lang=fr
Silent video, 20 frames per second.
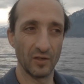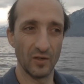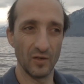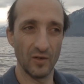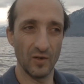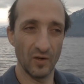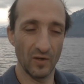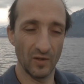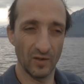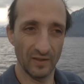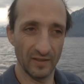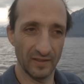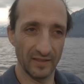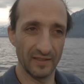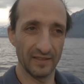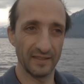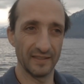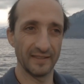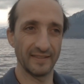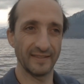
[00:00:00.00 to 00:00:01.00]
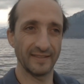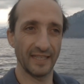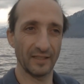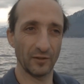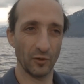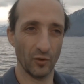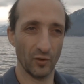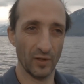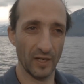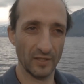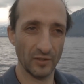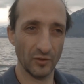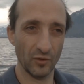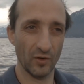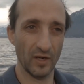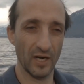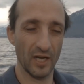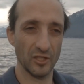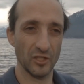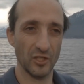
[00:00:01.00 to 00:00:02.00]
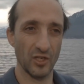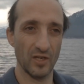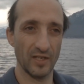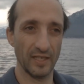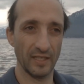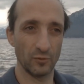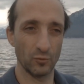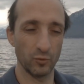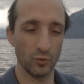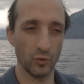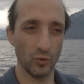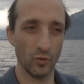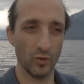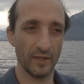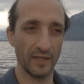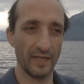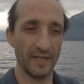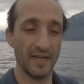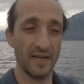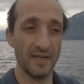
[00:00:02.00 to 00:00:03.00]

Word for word: que cette relation à l'argent, elle est toujours